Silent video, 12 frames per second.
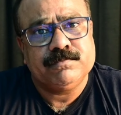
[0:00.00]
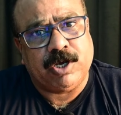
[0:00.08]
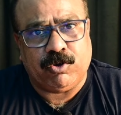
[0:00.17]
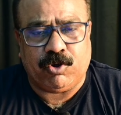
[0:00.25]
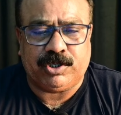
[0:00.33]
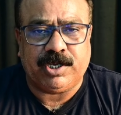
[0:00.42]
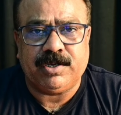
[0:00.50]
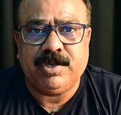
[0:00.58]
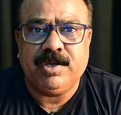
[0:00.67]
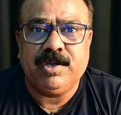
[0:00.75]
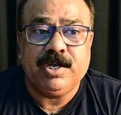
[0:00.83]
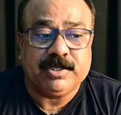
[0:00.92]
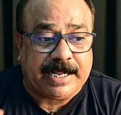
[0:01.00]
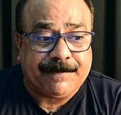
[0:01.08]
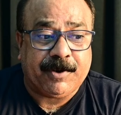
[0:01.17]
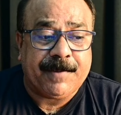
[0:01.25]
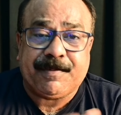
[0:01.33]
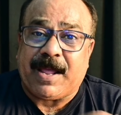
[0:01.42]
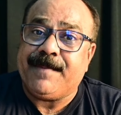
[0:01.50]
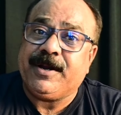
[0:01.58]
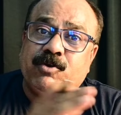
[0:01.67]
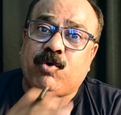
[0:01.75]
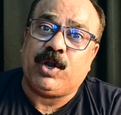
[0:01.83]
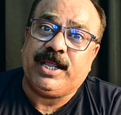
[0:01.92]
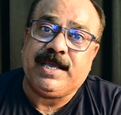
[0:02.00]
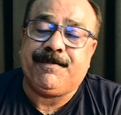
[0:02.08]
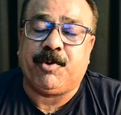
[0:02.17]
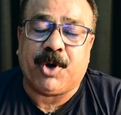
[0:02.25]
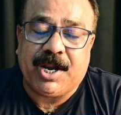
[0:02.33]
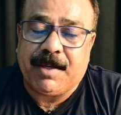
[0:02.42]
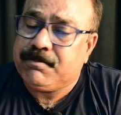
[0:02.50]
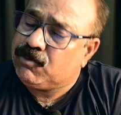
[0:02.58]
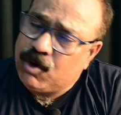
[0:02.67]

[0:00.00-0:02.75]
ভালো কথা তারপরে প্রাইভেট কলেজে পড়ালাম